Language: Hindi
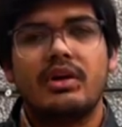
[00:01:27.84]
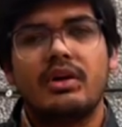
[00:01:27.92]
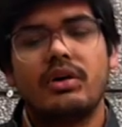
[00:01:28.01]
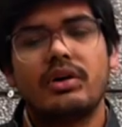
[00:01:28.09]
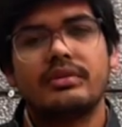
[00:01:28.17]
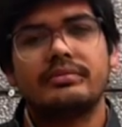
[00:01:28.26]

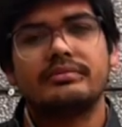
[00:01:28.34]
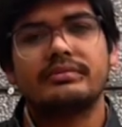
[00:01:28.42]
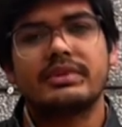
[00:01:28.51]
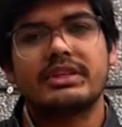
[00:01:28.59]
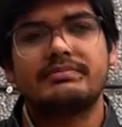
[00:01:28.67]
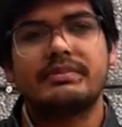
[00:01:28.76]
और
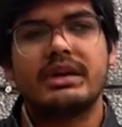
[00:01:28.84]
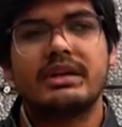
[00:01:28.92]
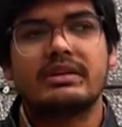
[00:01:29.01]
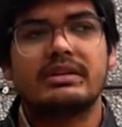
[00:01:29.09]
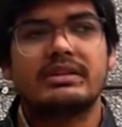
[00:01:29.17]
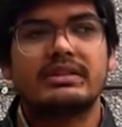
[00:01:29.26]
इस
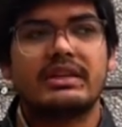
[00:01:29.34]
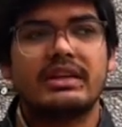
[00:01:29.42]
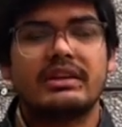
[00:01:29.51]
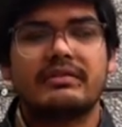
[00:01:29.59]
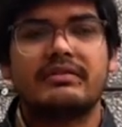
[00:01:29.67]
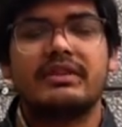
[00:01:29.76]
पर इसकी
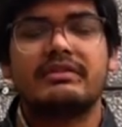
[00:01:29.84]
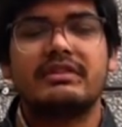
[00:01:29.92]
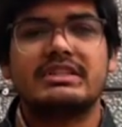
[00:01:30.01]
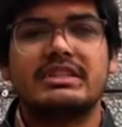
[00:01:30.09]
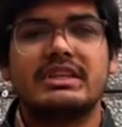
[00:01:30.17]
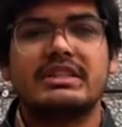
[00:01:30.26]

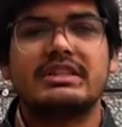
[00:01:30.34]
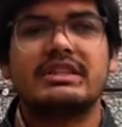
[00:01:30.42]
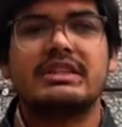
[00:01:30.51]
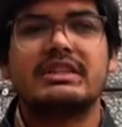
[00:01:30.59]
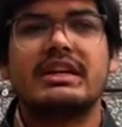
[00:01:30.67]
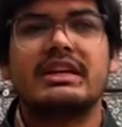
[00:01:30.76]
इन्वेस्टिगेशन
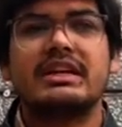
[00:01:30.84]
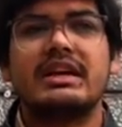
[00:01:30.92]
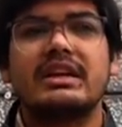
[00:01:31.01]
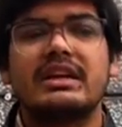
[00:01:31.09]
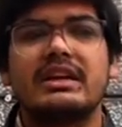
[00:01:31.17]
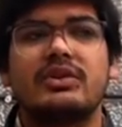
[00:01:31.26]
की जाए कि
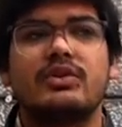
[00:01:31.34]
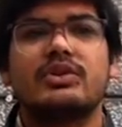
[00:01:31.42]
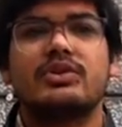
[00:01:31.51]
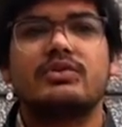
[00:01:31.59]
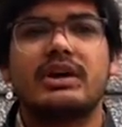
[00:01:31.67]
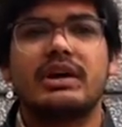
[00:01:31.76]
आखिर ये हो
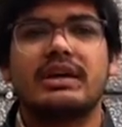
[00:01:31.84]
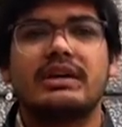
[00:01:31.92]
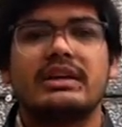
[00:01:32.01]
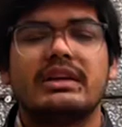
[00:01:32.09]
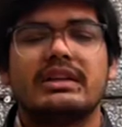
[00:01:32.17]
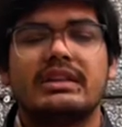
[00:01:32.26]
क्यों रहा है
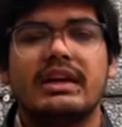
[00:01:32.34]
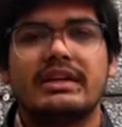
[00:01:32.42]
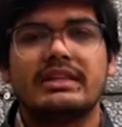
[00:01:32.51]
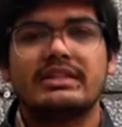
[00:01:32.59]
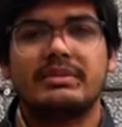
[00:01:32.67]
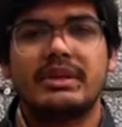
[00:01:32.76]

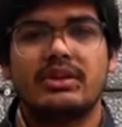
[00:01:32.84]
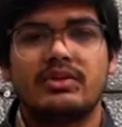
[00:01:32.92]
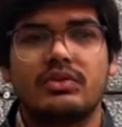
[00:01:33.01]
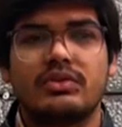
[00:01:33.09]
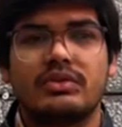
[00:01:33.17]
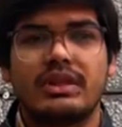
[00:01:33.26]
ताकि इस पर एक
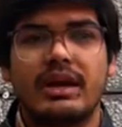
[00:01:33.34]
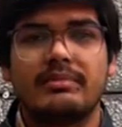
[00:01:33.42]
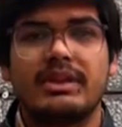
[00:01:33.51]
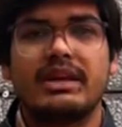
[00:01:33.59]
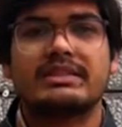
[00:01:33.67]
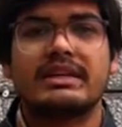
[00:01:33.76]

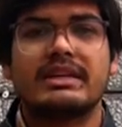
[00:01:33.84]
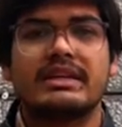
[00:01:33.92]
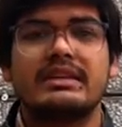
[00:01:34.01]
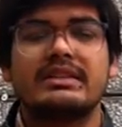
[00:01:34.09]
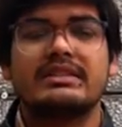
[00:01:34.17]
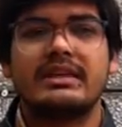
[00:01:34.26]
रोकथाम लग
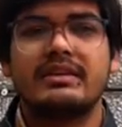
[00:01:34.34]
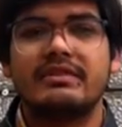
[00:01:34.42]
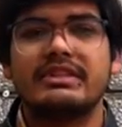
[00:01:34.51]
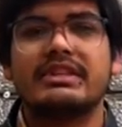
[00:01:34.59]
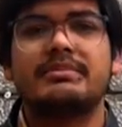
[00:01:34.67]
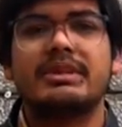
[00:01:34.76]
सके इसकी
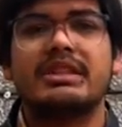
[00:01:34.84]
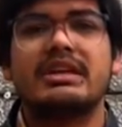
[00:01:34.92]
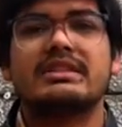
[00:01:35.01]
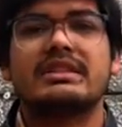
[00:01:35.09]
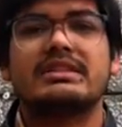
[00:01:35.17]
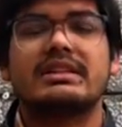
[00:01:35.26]
वजह पता
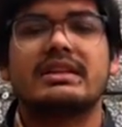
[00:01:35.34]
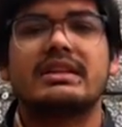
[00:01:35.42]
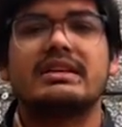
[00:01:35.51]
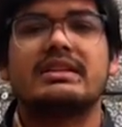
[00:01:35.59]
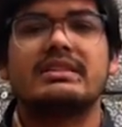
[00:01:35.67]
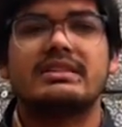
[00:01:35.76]
चल सके
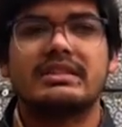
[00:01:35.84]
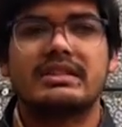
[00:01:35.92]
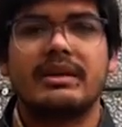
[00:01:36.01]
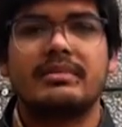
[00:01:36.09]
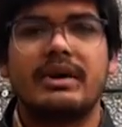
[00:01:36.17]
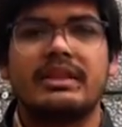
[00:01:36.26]

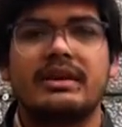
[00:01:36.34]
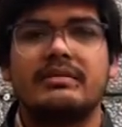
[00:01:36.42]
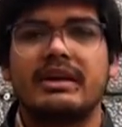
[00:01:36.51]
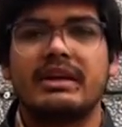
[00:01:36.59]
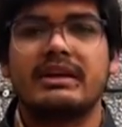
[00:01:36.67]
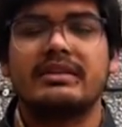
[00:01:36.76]
जिसके बाद
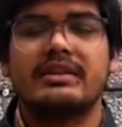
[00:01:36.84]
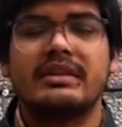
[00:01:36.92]
हमारे